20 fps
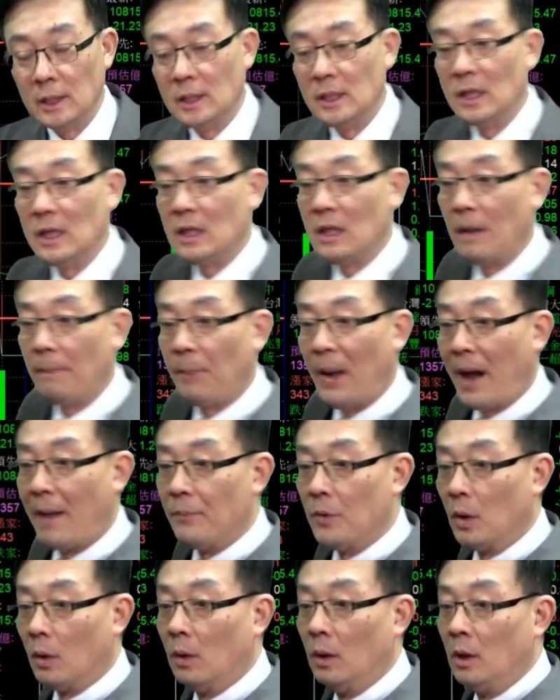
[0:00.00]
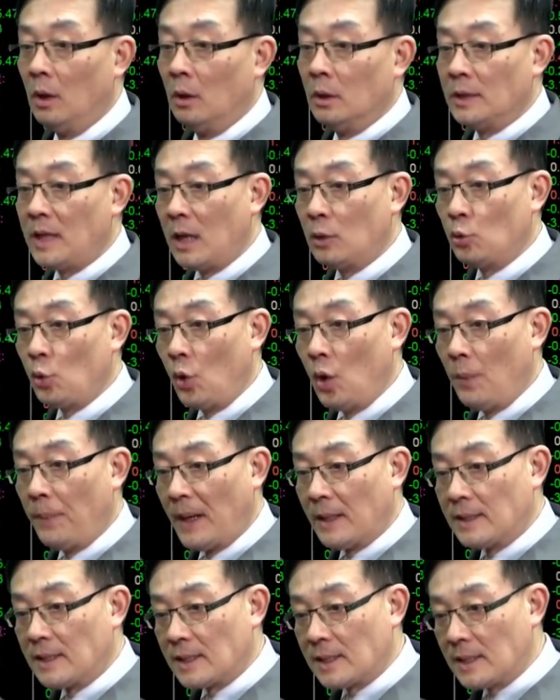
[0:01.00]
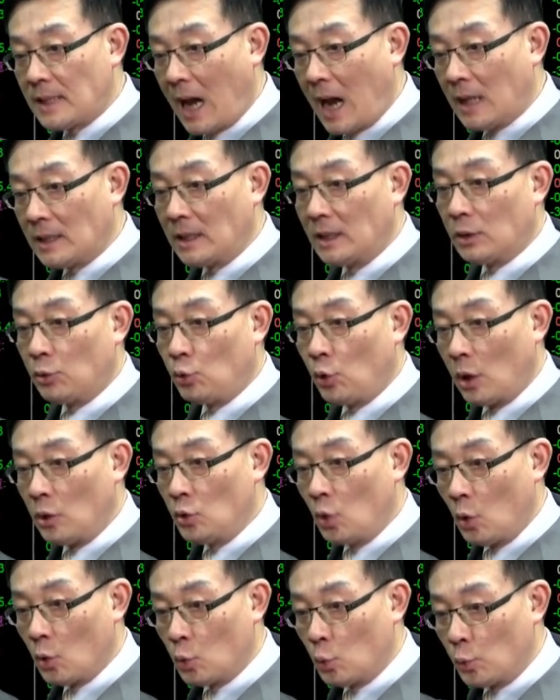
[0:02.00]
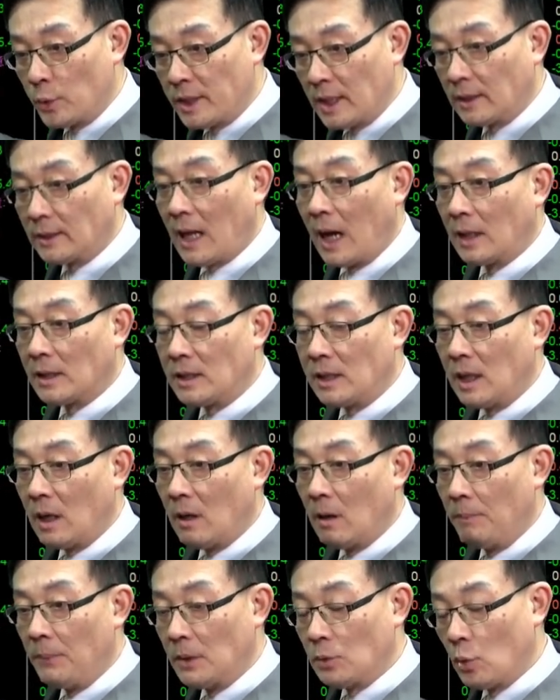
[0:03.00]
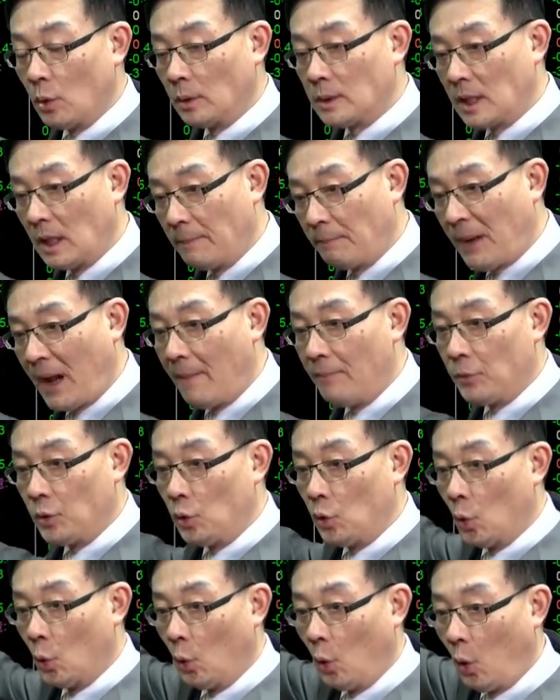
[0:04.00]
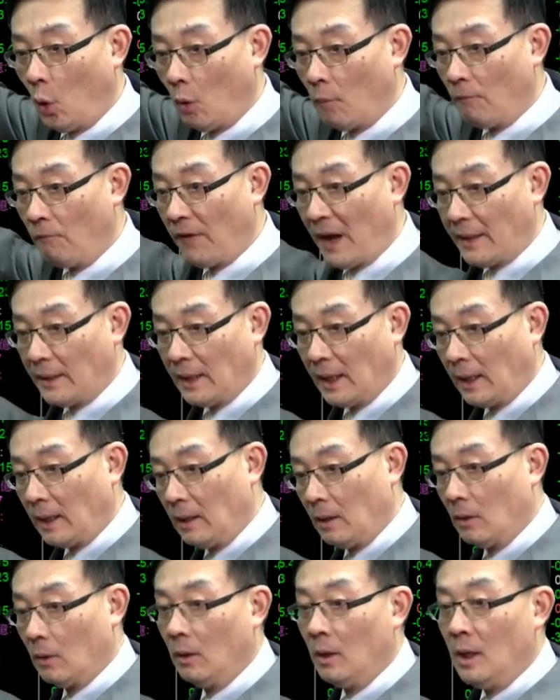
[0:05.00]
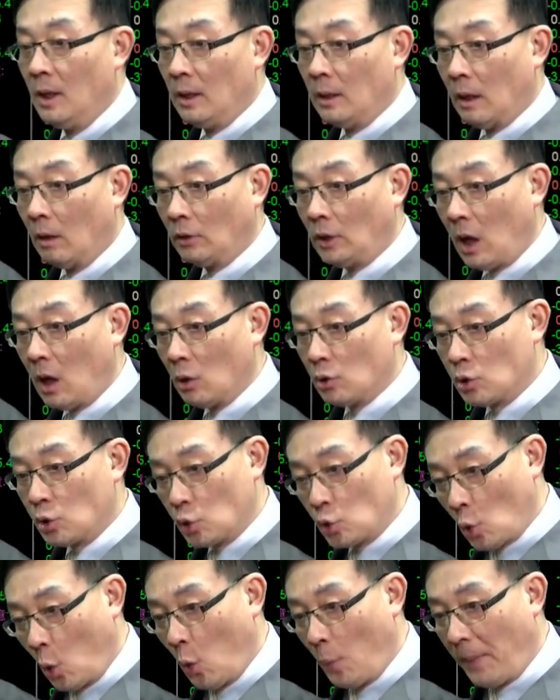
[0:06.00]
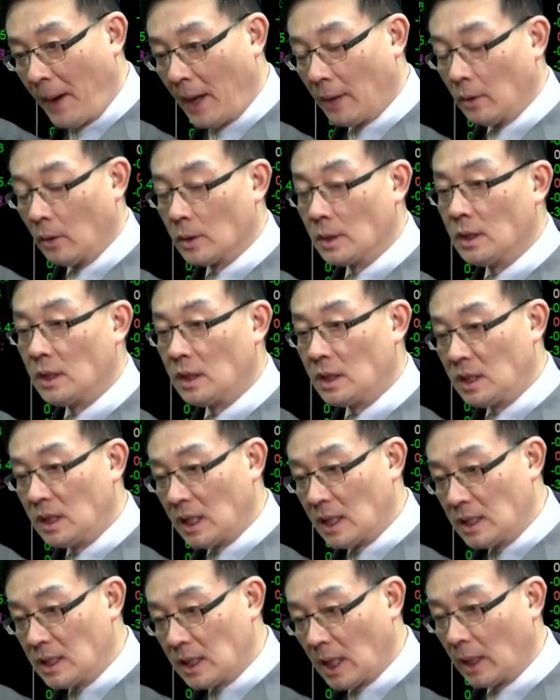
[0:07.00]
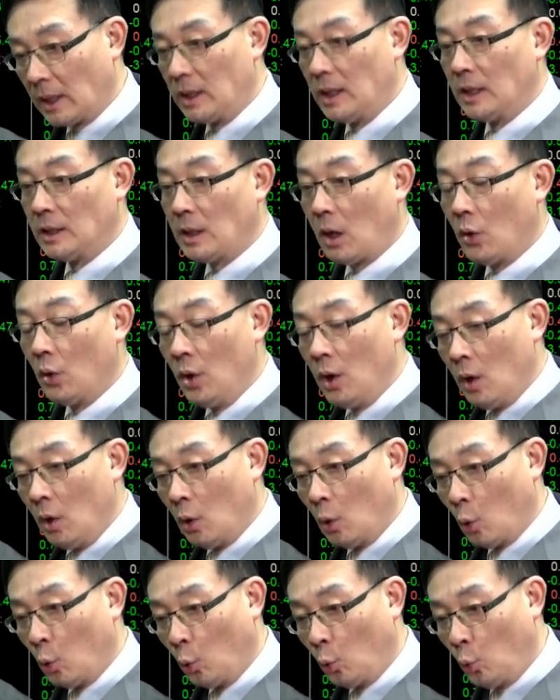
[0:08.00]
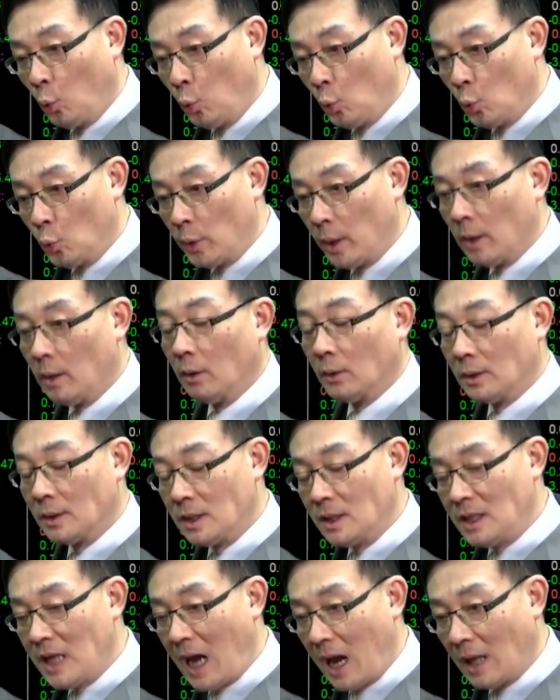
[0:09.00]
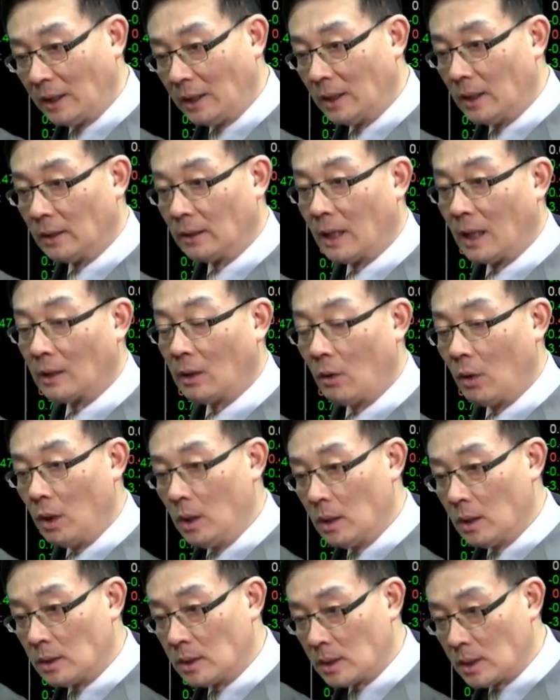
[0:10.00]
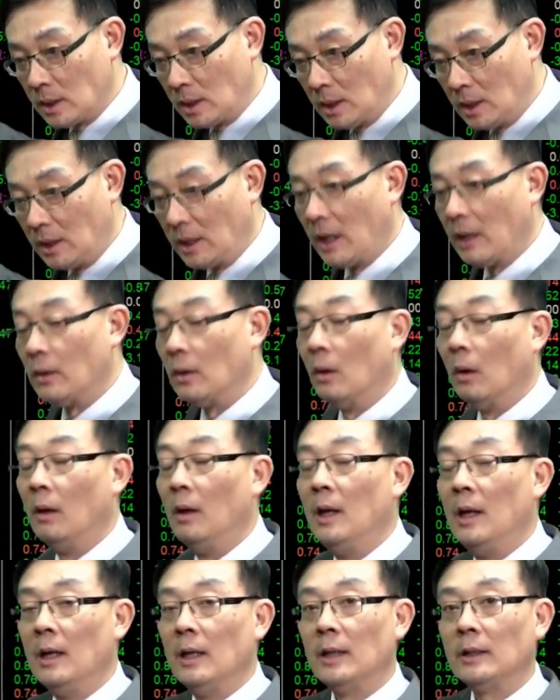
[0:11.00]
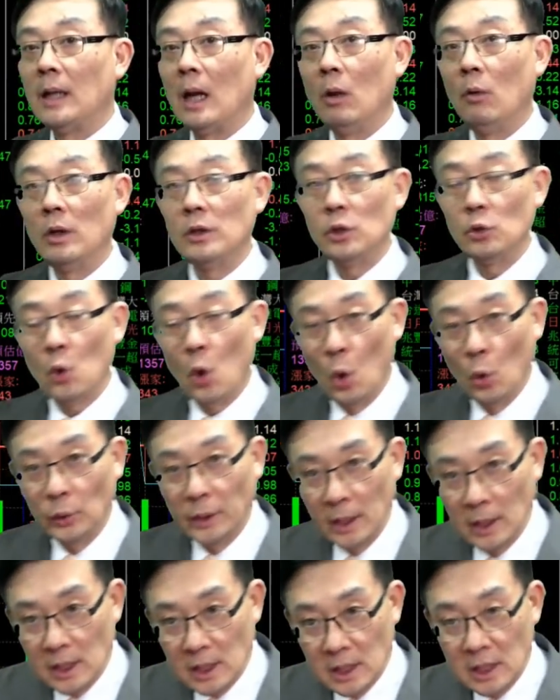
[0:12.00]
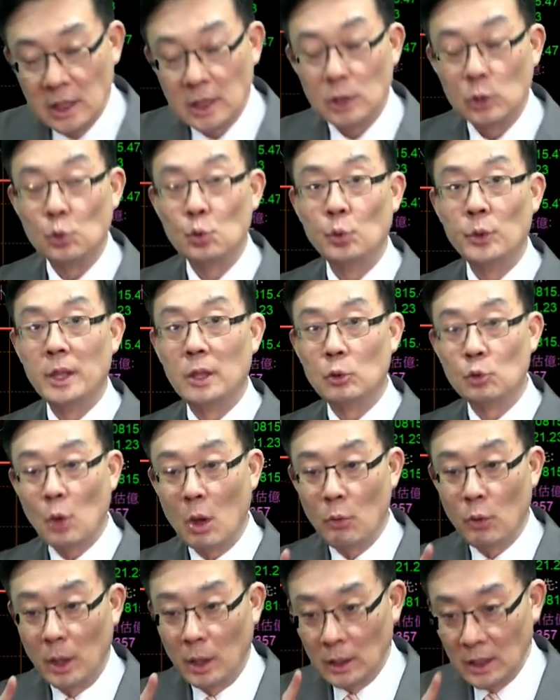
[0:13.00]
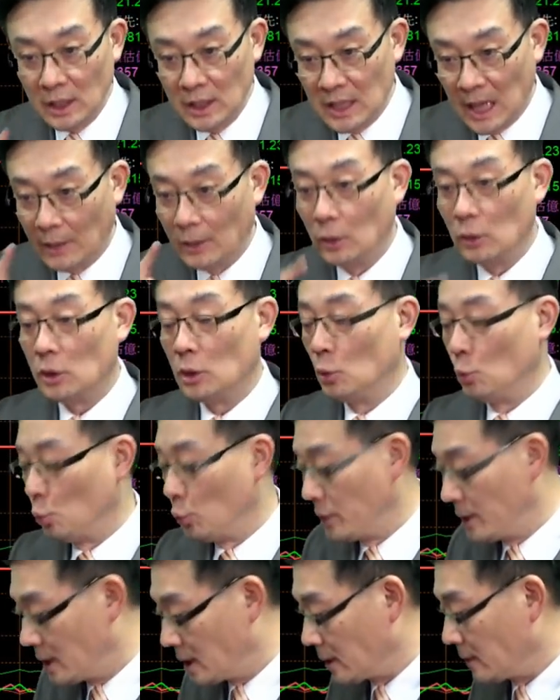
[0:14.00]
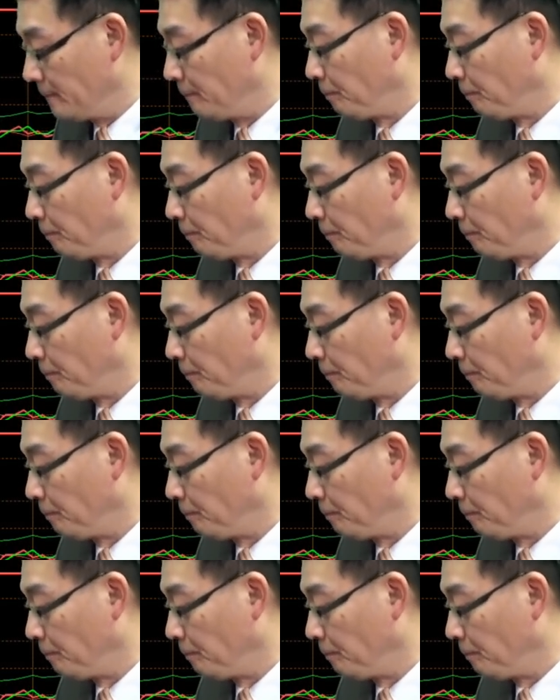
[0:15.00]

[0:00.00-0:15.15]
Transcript: 经那个盘哦在最后一盘杀这个权重股这个当下哈，变说这个盘由红翻黑哈，然后到收盘哦是形成一个叫哦护的哈下跌的达到二十一点哈，那当然的话就是。OTC 指数的一个状况依然都是如此。